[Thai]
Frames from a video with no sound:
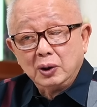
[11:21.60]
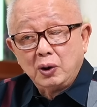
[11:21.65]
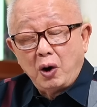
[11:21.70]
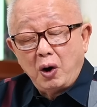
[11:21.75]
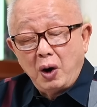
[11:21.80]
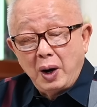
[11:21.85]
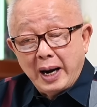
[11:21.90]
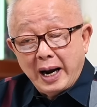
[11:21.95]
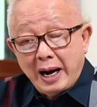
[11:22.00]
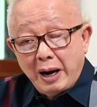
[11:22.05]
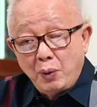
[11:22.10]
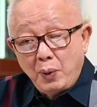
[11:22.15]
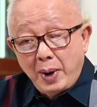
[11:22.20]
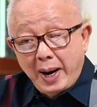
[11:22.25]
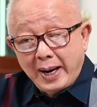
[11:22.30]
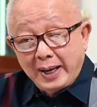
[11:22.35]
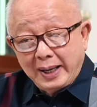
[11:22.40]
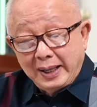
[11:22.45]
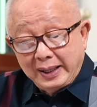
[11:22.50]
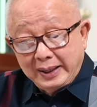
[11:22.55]
ข้อหา
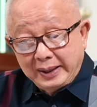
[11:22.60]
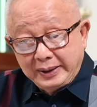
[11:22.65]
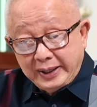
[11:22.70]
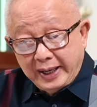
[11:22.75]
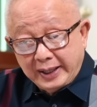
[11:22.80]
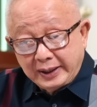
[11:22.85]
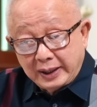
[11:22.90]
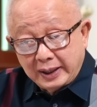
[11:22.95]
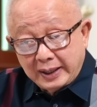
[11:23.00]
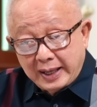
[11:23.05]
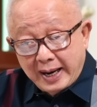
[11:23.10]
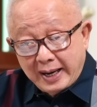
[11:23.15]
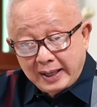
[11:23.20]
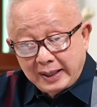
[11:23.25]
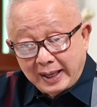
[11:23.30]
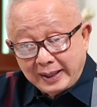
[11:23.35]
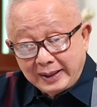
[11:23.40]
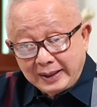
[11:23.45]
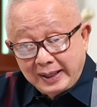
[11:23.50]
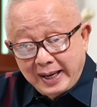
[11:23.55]
ว่าเจตนา
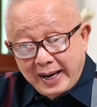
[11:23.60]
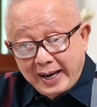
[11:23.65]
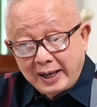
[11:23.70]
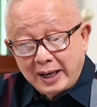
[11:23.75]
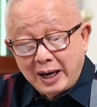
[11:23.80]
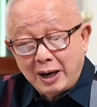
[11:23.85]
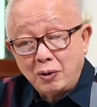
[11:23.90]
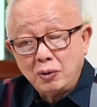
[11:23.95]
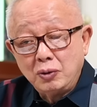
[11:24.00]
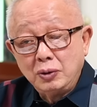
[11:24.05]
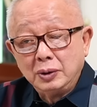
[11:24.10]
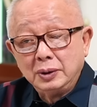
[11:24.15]
กลั่นแกล้งเขา